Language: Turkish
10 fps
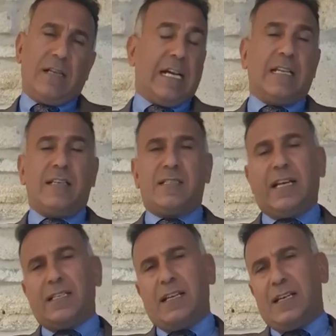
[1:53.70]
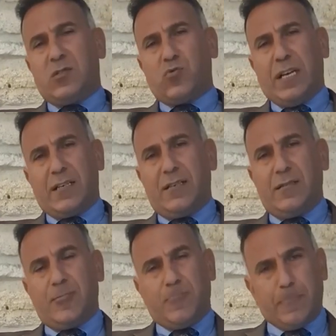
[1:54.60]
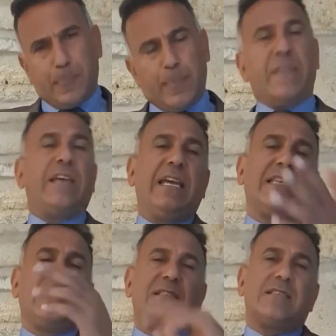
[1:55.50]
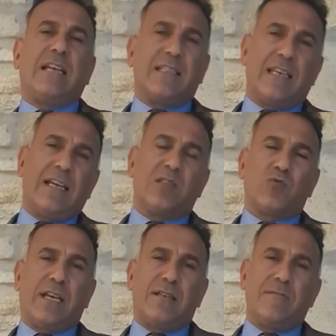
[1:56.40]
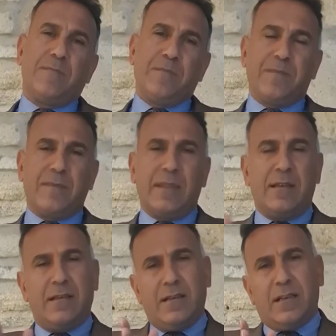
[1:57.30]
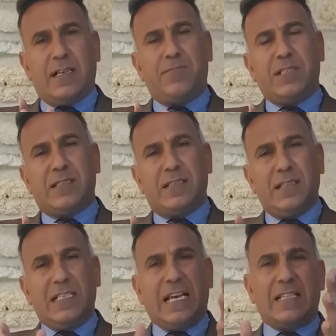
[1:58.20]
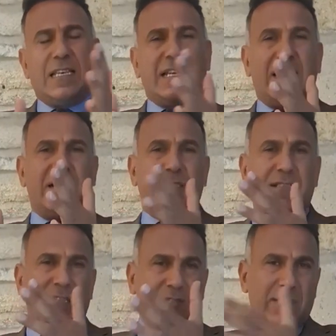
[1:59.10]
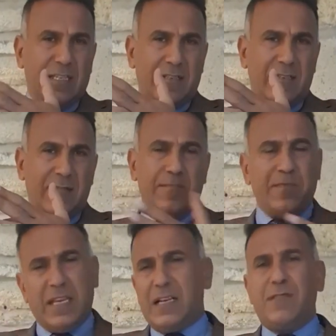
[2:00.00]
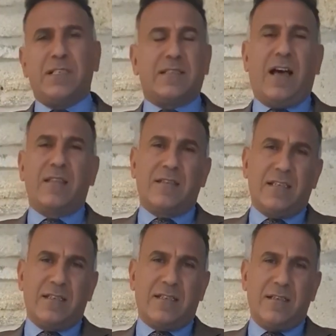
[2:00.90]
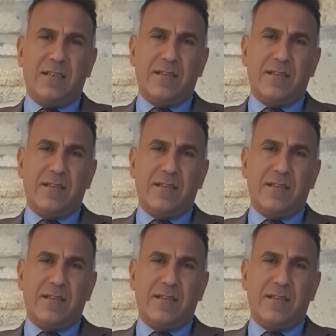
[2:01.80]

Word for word: Karadeniz'den gelen sular ve Ege Denizi'nden gelen sular Kıbrıs'ın yan kenarlarının içine girdi. Kıbrıs'ın altına girdi.